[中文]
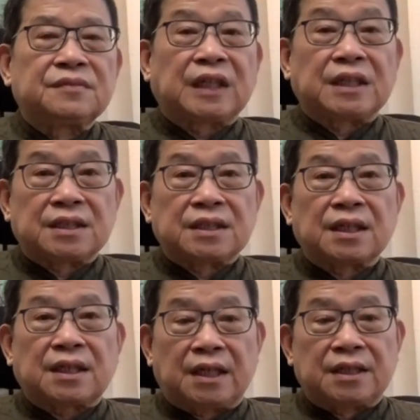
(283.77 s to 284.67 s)
但是呢，
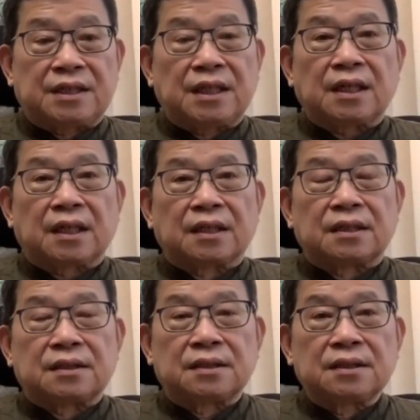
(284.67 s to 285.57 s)
给了香港人
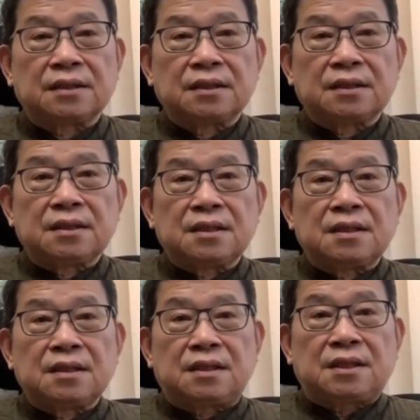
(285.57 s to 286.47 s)

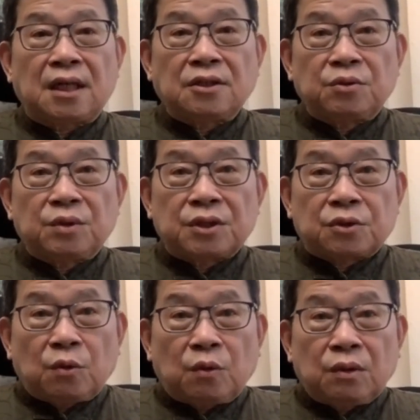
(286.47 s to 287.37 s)
相对
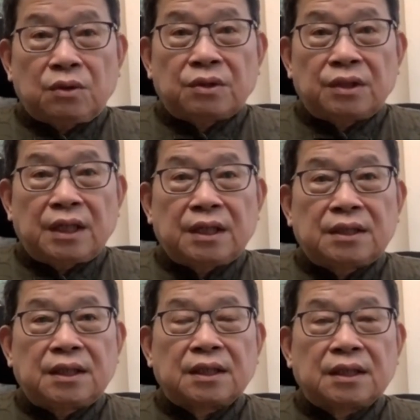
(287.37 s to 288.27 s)
多于内
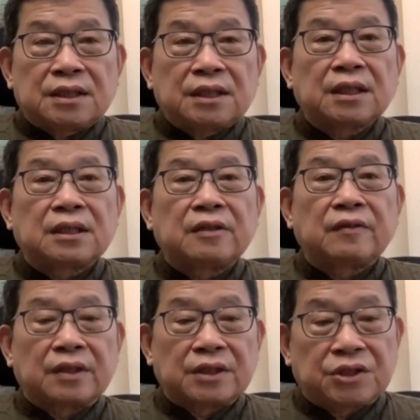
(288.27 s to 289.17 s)
地和其他地
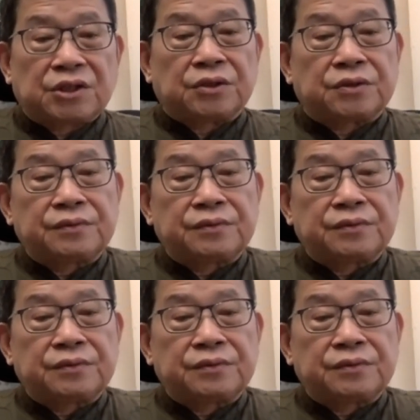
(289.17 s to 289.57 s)
方的自由。